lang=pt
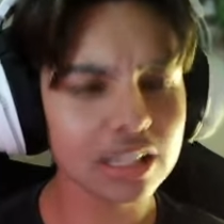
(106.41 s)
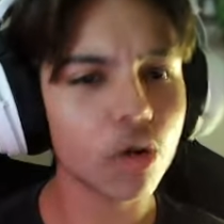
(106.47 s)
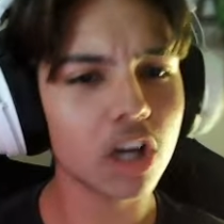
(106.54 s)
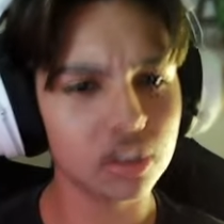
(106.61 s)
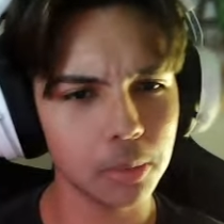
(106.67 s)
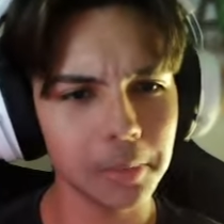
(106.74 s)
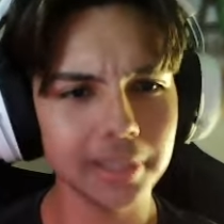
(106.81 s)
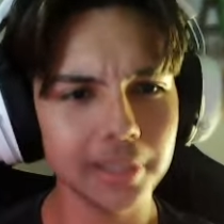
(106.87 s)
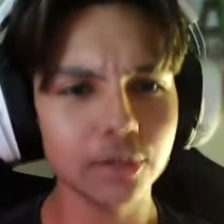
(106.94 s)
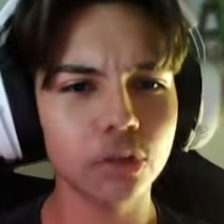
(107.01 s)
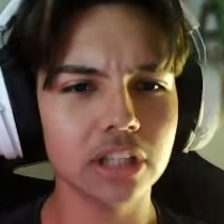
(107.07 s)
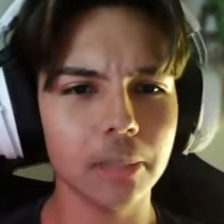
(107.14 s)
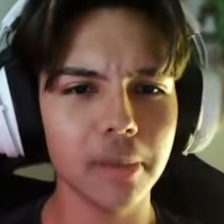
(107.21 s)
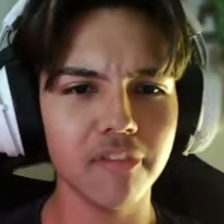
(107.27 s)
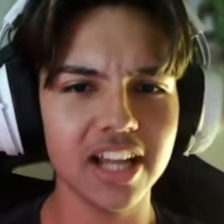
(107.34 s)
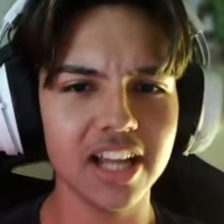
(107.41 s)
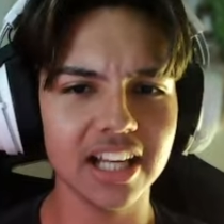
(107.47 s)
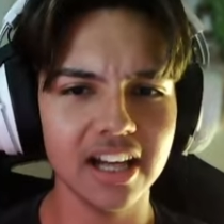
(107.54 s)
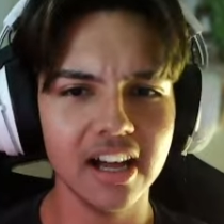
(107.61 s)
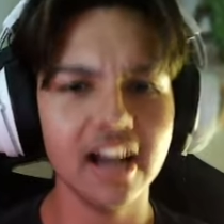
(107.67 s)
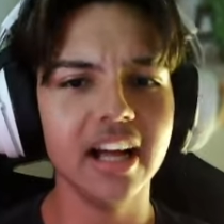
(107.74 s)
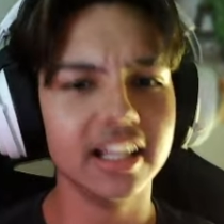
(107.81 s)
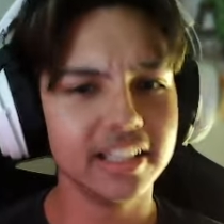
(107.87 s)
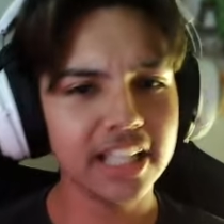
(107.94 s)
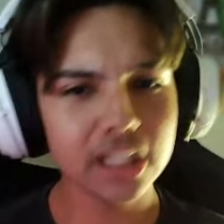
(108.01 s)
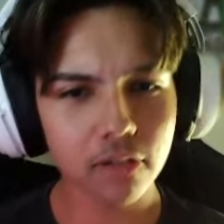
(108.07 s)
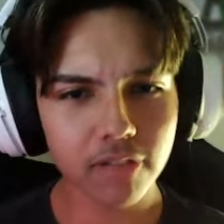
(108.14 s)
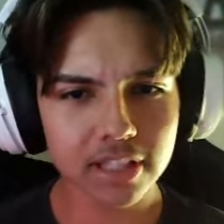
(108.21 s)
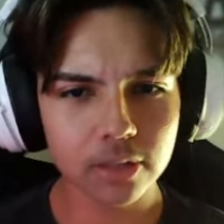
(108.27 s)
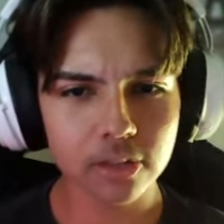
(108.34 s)
quase me matou, tá, minha filha? Deixa eu
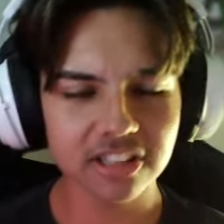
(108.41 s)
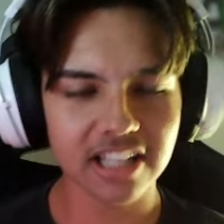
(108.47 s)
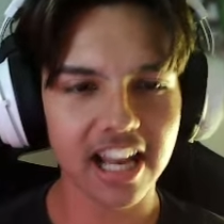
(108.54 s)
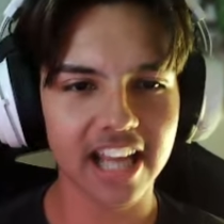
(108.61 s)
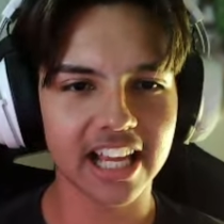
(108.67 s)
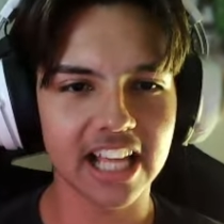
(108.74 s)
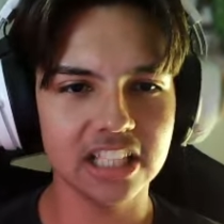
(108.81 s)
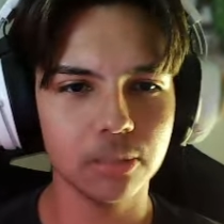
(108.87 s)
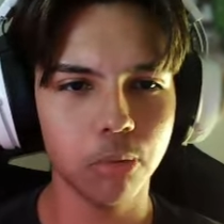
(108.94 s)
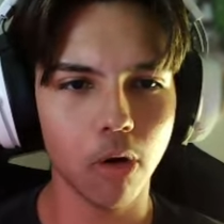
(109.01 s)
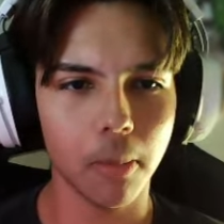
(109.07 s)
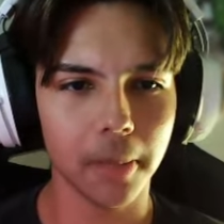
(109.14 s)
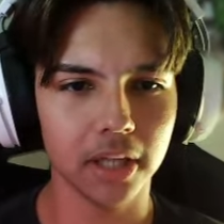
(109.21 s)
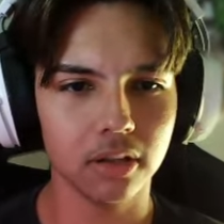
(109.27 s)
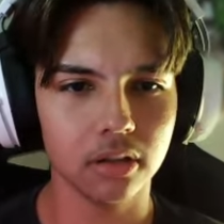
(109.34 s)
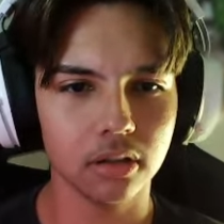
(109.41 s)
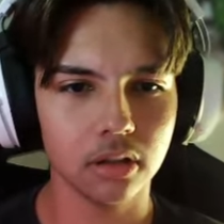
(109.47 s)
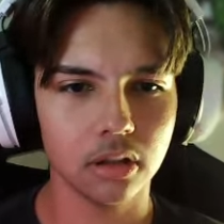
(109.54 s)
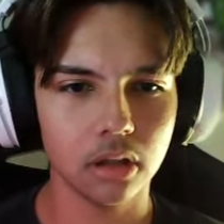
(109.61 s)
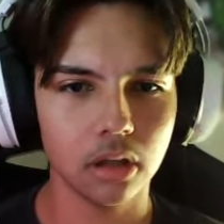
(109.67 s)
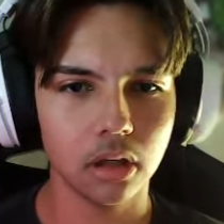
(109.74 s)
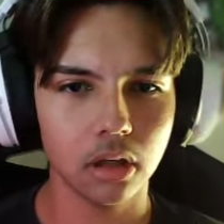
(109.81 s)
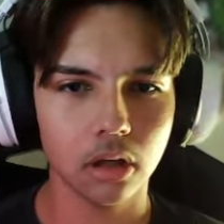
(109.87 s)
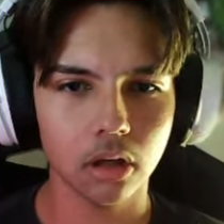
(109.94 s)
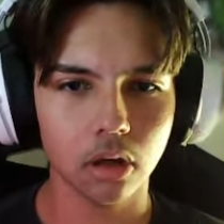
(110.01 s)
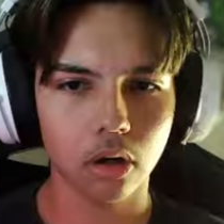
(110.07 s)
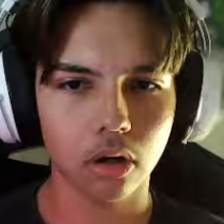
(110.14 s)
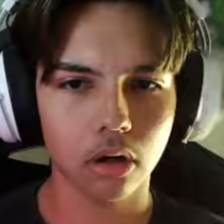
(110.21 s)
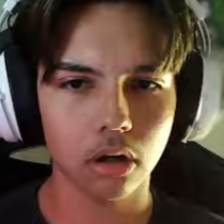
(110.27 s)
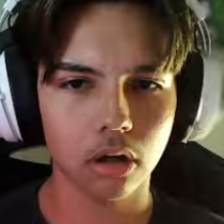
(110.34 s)
fazer o um easter egg aí de boa, mano.
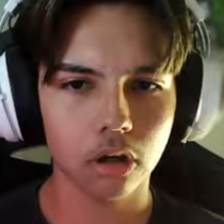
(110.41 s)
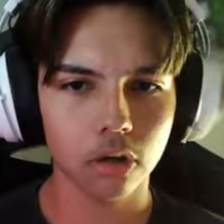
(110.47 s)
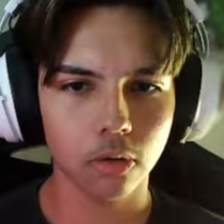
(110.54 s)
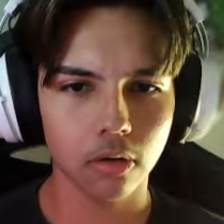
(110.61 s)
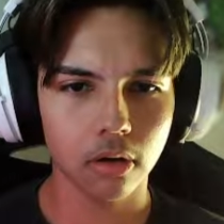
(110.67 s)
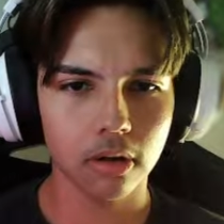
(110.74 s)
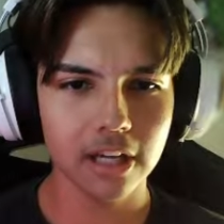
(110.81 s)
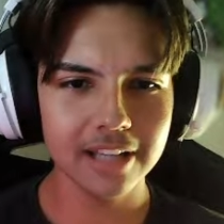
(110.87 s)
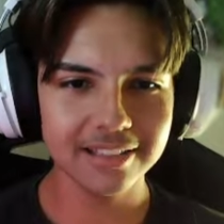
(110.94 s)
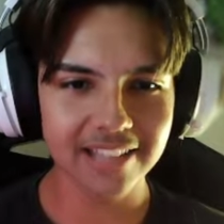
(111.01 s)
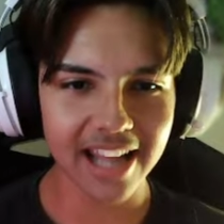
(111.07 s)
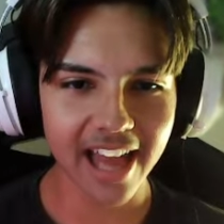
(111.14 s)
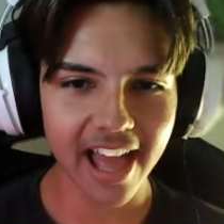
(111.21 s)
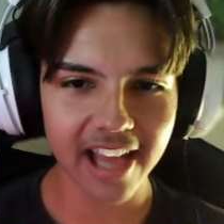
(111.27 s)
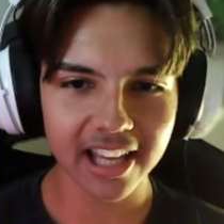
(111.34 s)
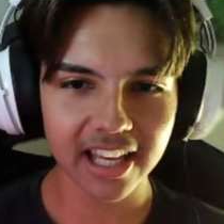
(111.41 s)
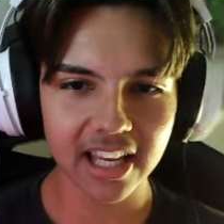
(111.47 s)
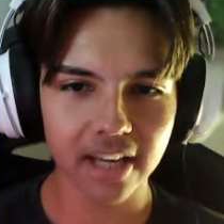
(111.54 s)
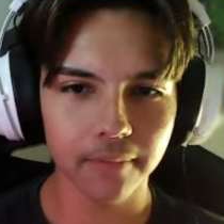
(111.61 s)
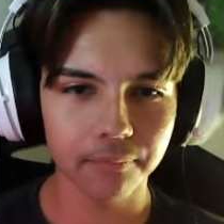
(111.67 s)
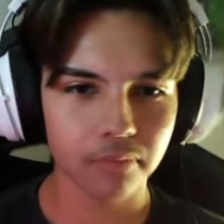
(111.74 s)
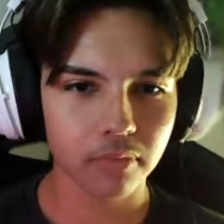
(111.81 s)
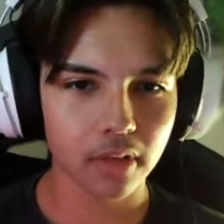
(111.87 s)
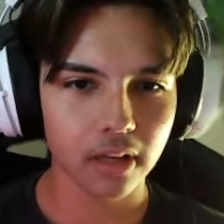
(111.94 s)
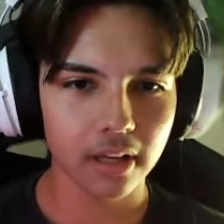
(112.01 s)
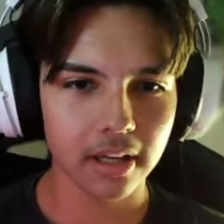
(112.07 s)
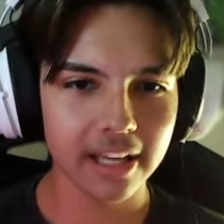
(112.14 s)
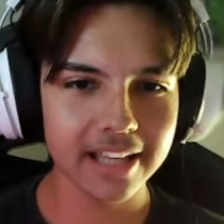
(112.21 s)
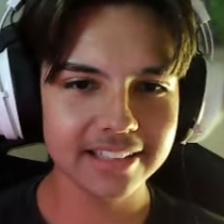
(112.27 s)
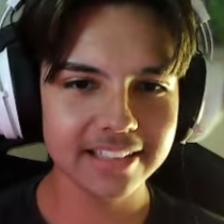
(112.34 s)
Easter egg!
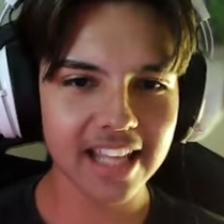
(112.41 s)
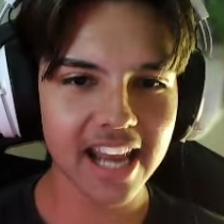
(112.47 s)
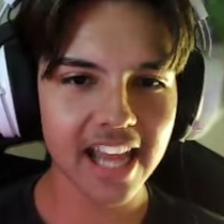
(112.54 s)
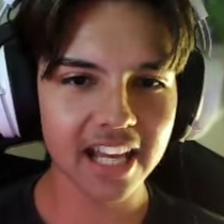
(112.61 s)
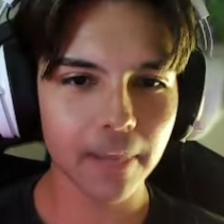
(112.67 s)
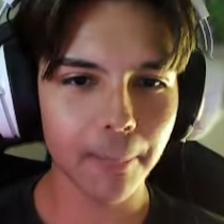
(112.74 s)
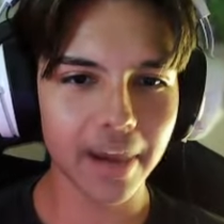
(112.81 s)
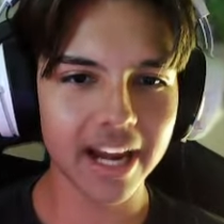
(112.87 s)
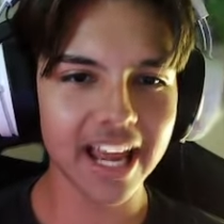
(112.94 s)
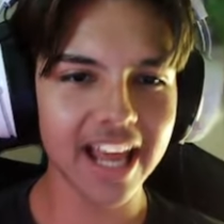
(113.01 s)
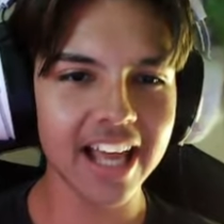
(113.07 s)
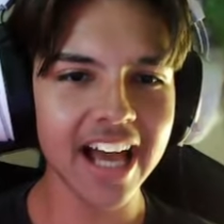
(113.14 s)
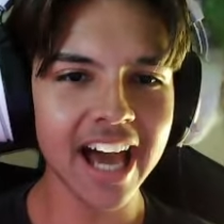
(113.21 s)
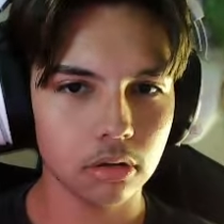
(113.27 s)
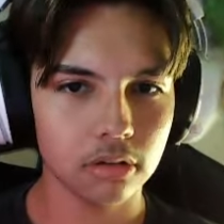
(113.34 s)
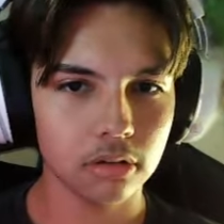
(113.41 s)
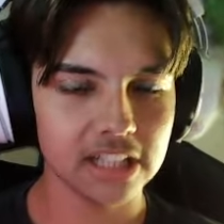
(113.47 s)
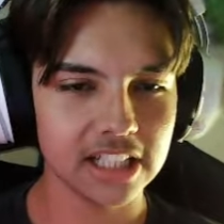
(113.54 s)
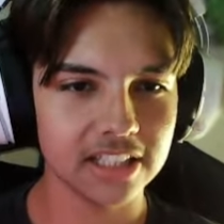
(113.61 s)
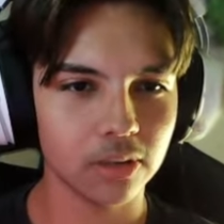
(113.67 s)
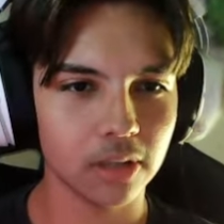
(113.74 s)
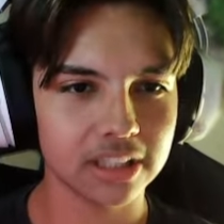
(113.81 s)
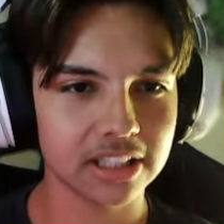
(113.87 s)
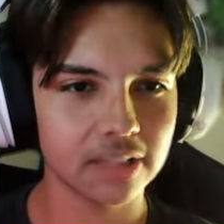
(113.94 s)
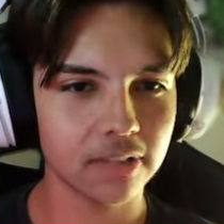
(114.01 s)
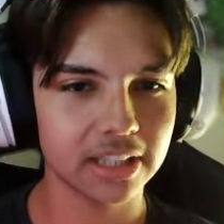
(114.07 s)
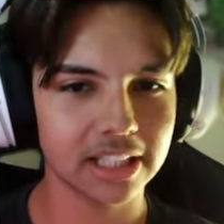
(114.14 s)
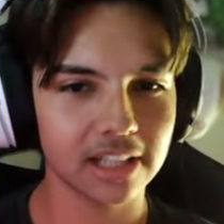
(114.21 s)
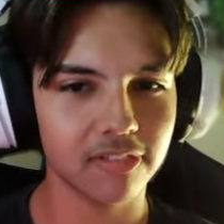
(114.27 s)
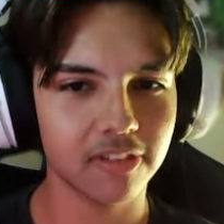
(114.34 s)
Easter egg, aparei! Ah! Gente, eu acho que vou
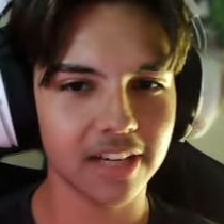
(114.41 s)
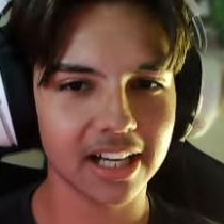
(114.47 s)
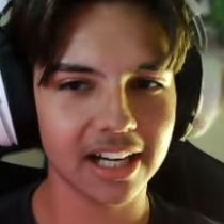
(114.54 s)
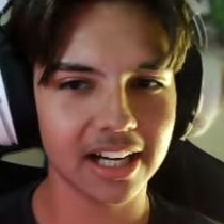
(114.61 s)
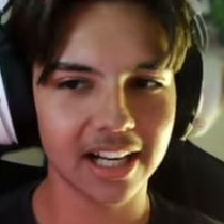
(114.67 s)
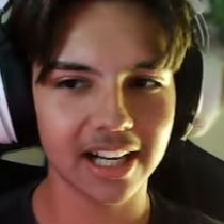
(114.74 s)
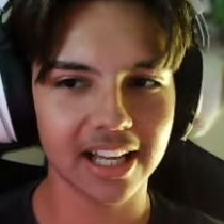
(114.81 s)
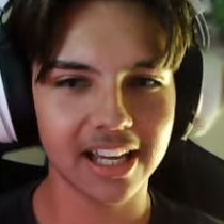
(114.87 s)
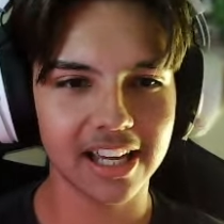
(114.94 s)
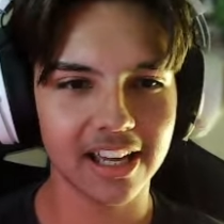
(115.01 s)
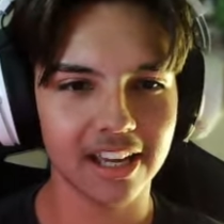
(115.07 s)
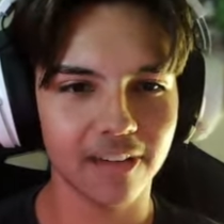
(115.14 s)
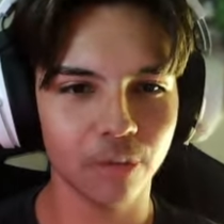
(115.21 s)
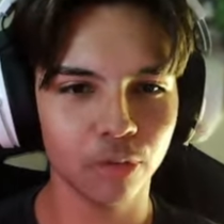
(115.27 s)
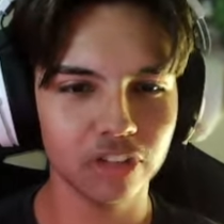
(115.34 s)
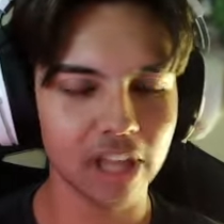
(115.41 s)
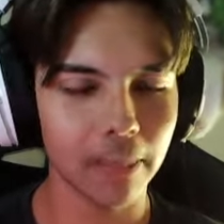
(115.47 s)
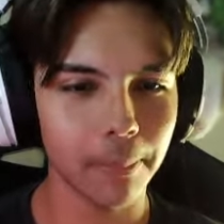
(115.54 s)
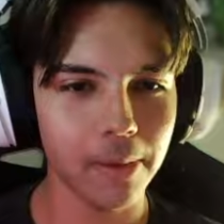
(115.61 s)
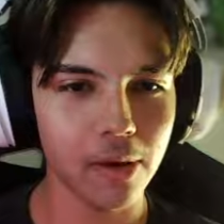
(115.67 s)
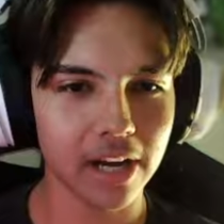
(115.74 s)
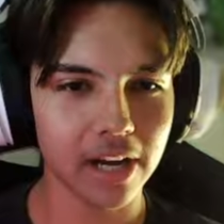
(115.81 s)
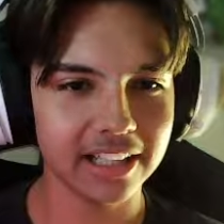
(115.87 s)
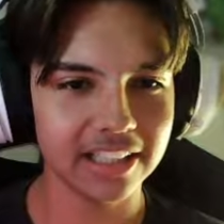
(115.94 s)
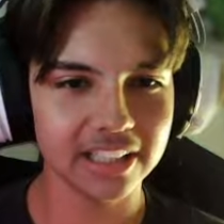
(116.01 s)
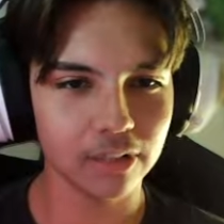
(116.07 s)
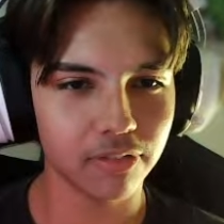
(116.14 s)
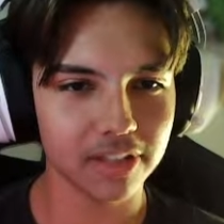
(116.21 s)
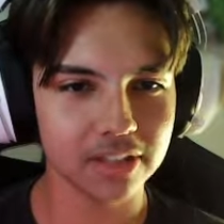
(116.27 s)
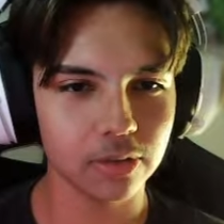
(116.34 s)
ter que ficar é, um tempinho aqui tentando
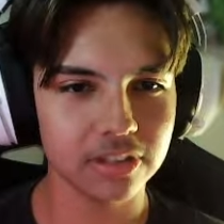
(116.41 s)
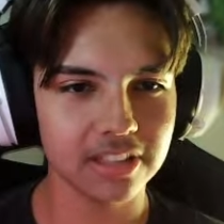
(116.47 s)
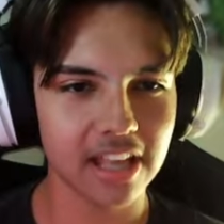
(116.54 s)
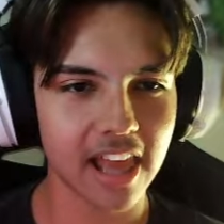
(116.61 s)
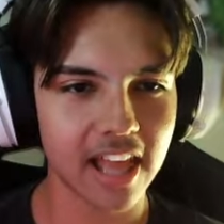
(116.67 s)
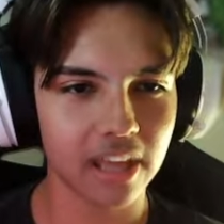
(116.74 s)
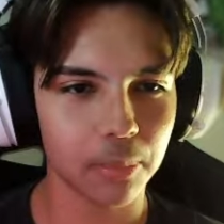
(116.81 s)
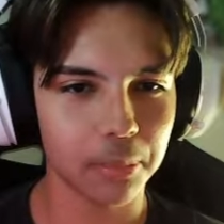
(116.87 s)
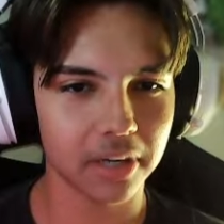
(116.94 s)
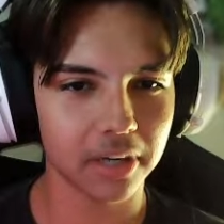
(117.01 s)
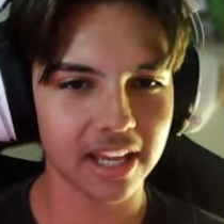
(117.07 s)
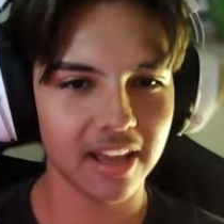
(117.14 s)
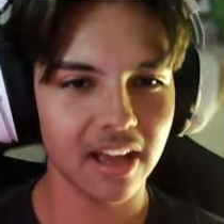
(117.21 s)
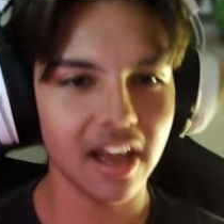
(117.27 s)
fazer o easter egg, porque